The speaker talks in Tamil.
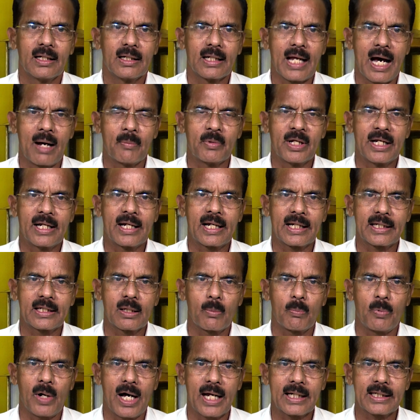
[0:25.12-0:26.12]
நாம்
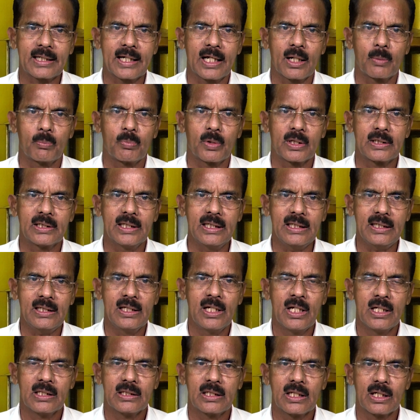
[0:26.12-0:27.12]
இன்றைக்கு பார்க்க இருப்பது
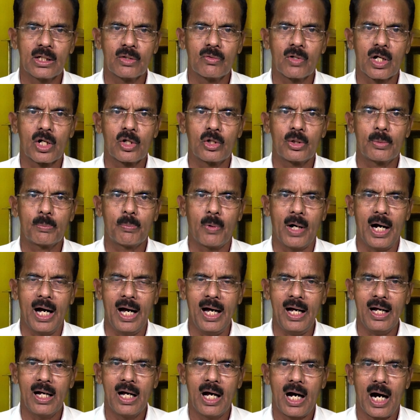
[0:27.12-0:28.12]
திருவருட்பா
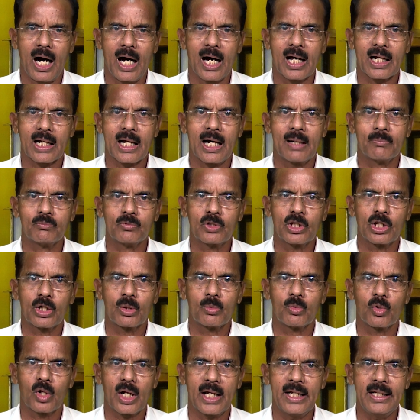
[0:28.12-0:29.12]
ஆறாம்
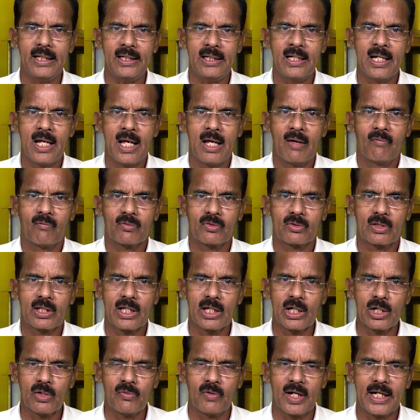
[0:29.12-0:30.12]
திருமுறை
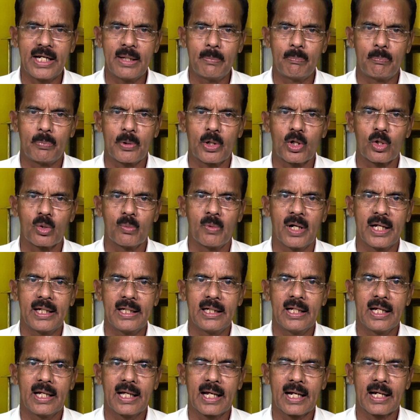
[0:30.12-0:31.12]
திருவடி பெருமை
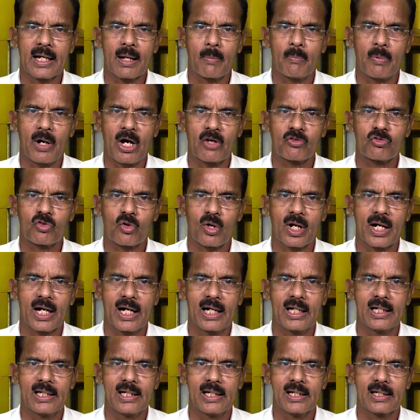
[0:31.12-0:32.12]
என்ற
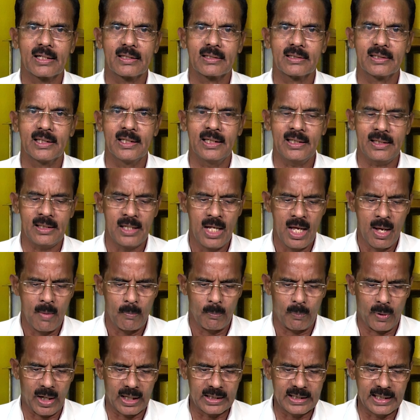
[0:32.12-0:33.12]
பாசுரங்களிலிருந்து
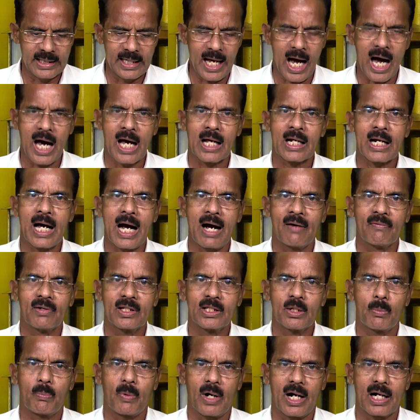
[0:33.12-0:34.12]

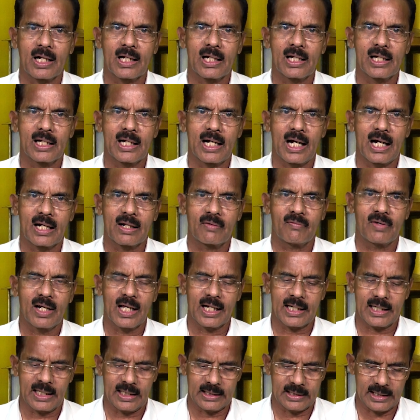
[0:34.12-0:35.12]
பதினாறாவது பாடலுக்கான
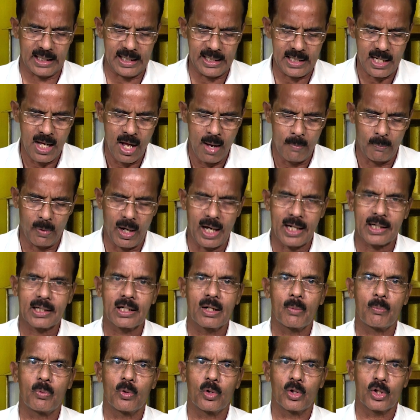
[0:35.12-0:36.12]
விளக்கத்தை
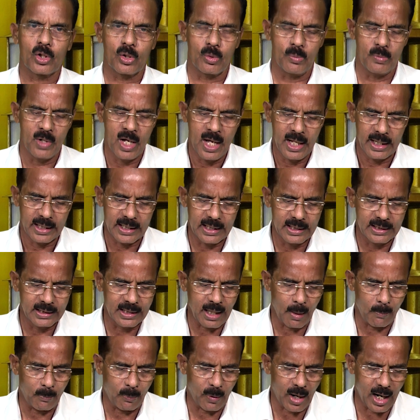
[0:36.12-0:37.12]
பார்க்க போகிறோம்
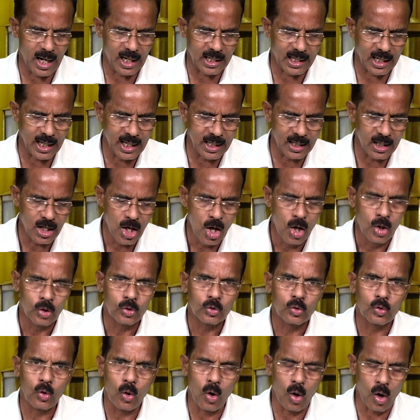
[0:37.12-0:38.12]
இந்த பாடல்
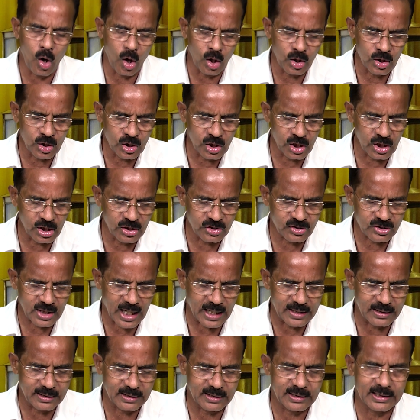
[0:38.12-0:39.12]
தோன்று
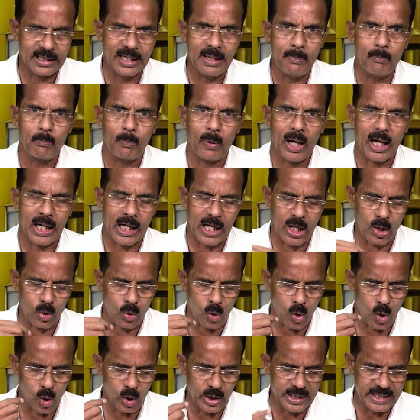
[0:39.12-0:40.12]
சக்தி பல
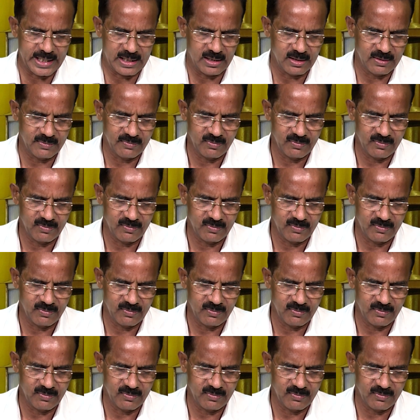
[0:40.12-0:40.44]
கோடி